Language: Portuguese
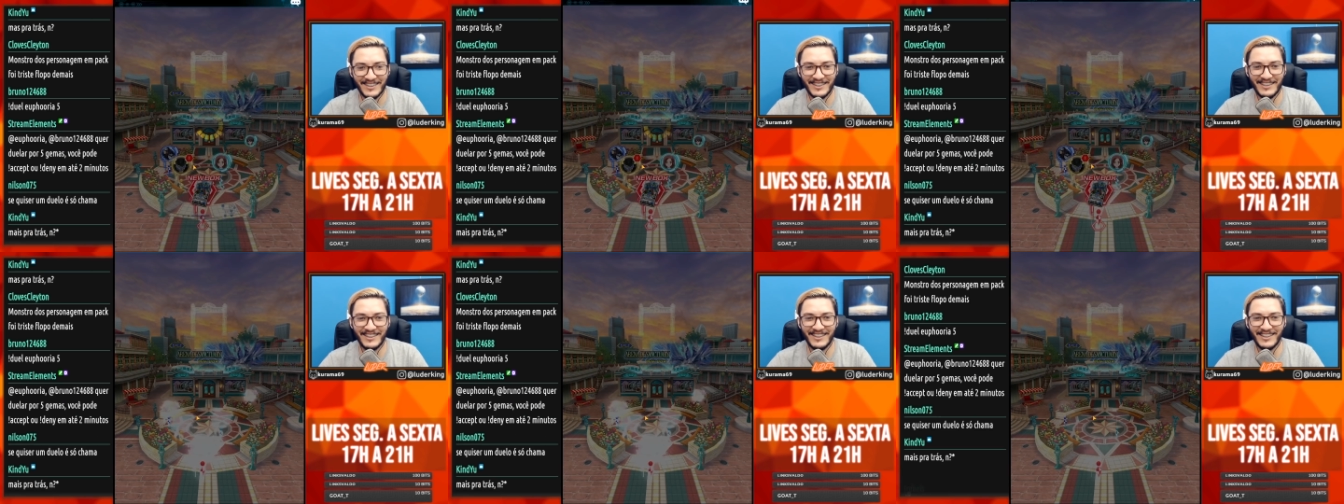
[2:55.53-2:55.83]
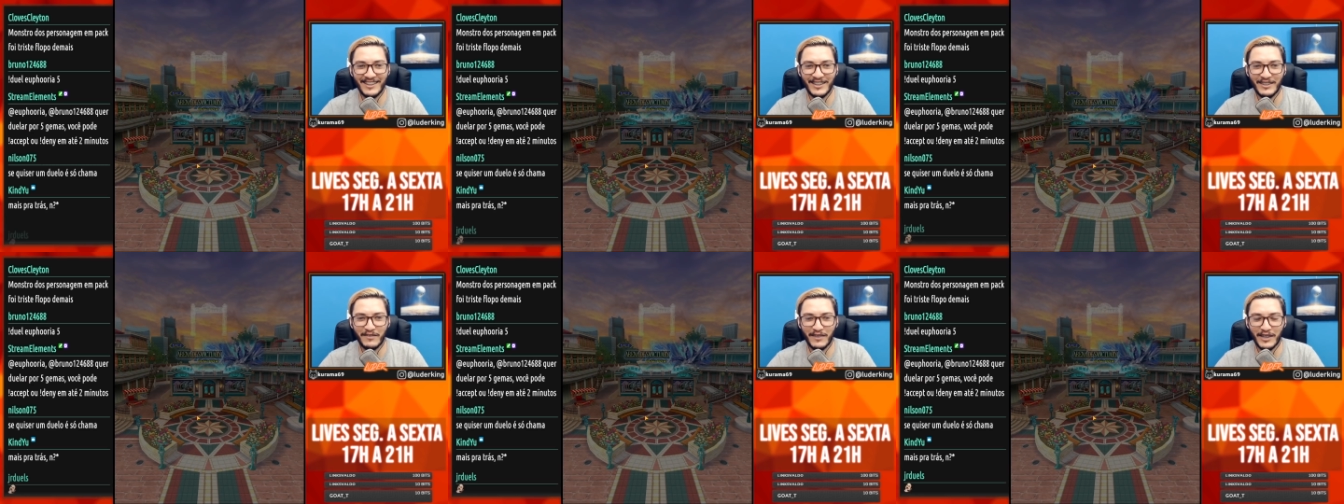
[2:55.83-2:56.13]

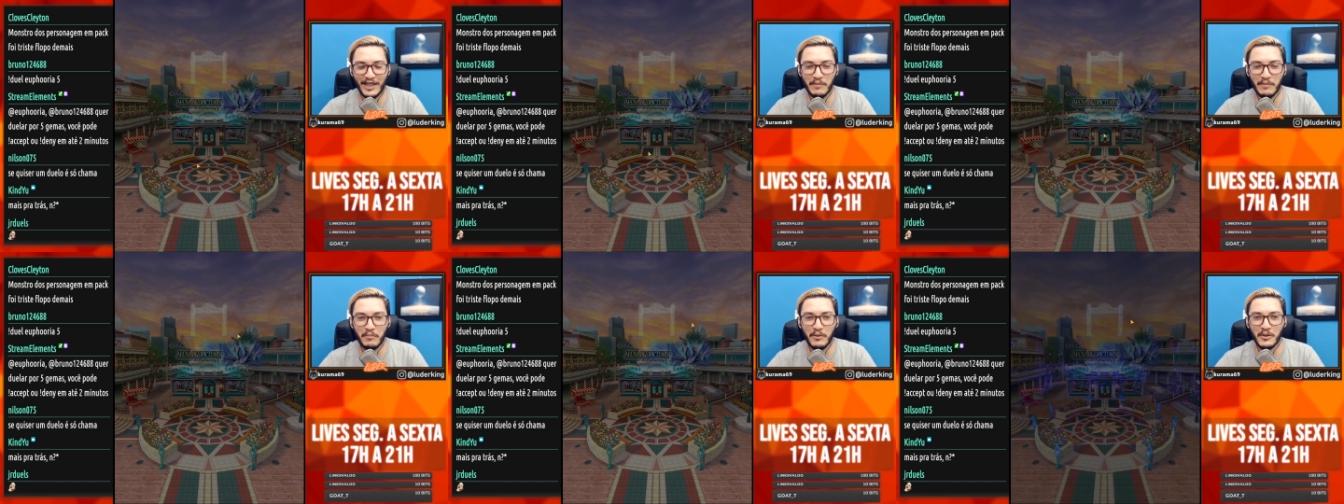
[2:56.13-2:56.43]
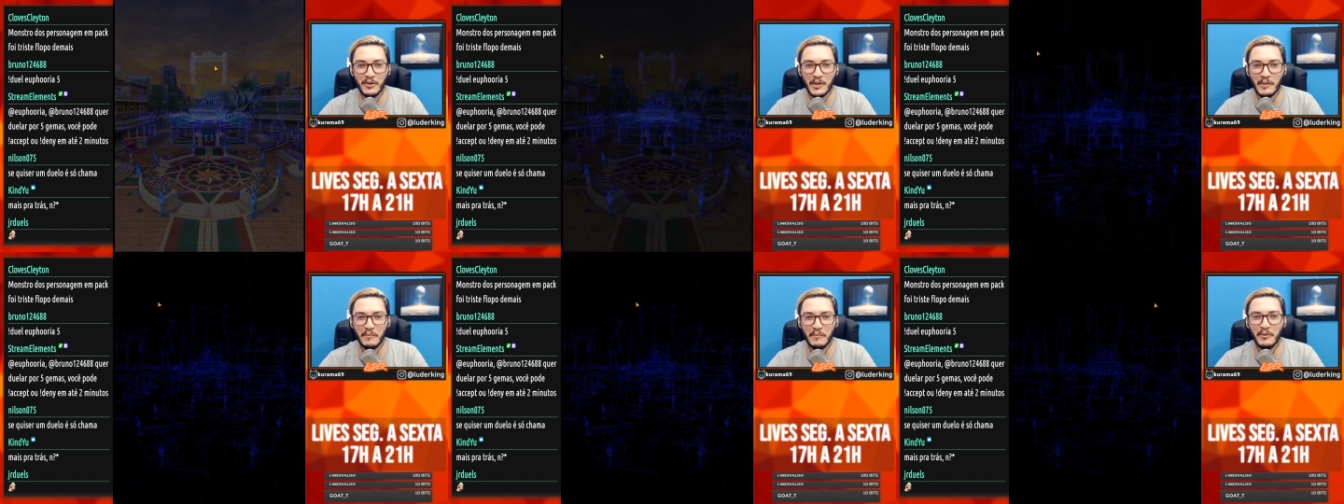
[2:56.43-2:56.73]
ah eu falei,
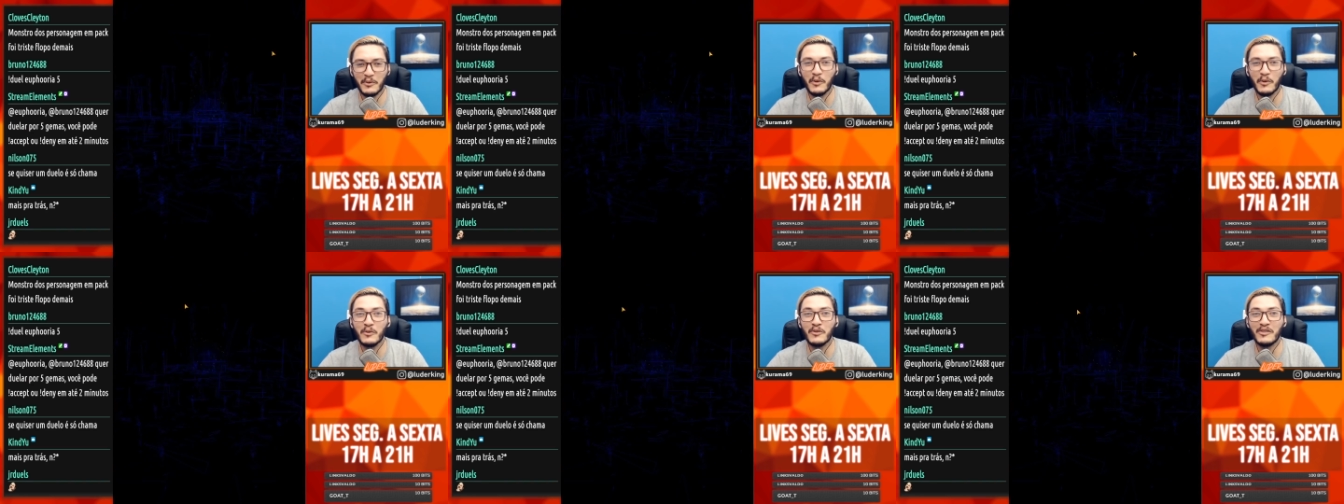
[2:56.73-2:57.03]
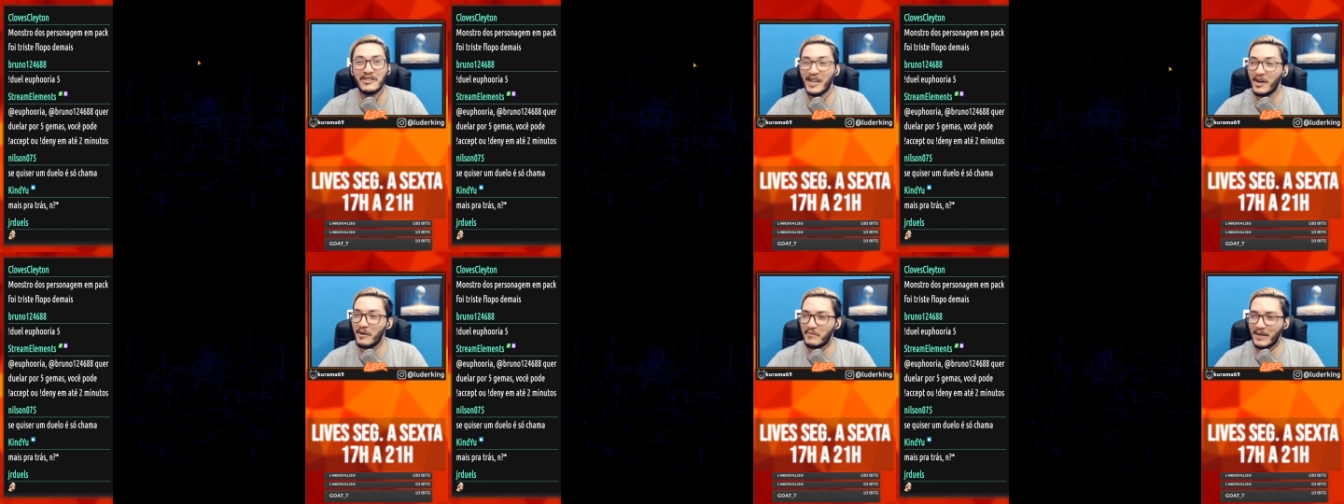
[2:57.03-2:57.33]
pô, só mudou
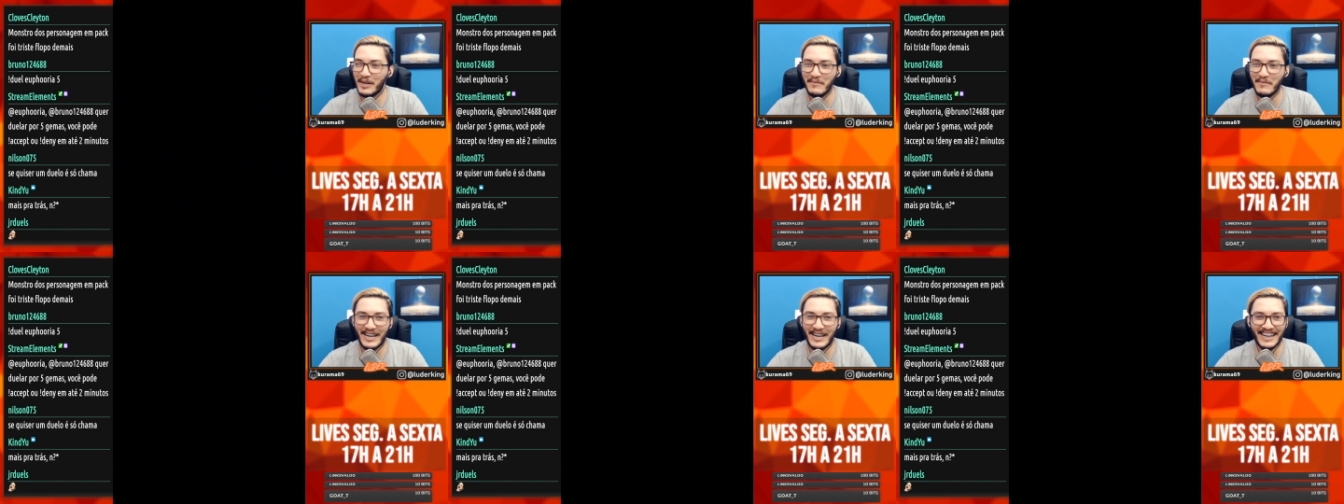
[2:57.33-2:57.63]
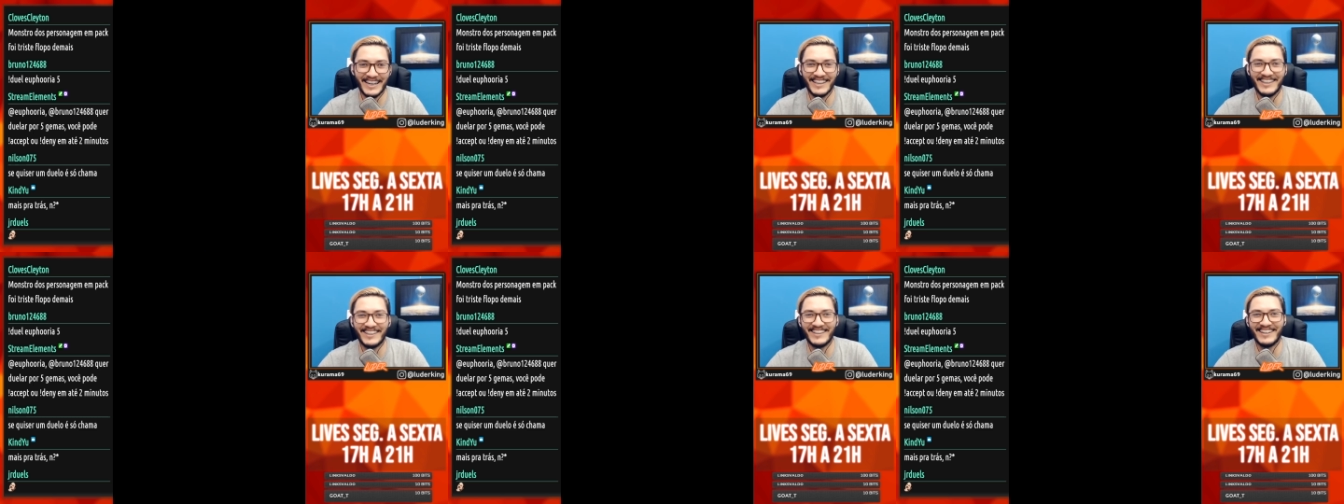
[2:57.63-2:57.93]
o céu pra
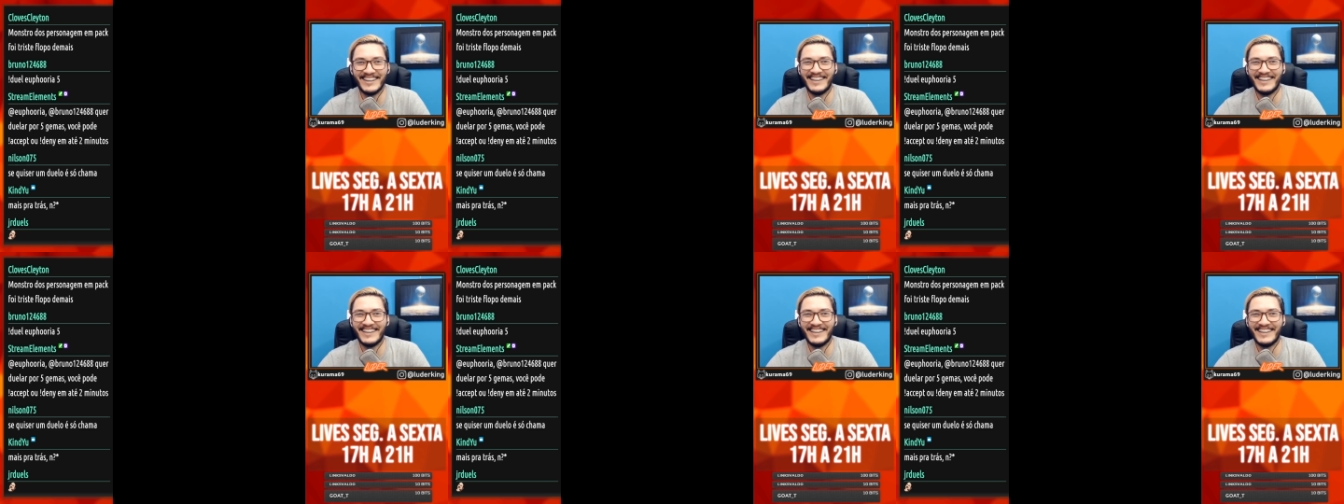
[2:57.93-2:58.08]
amarelo?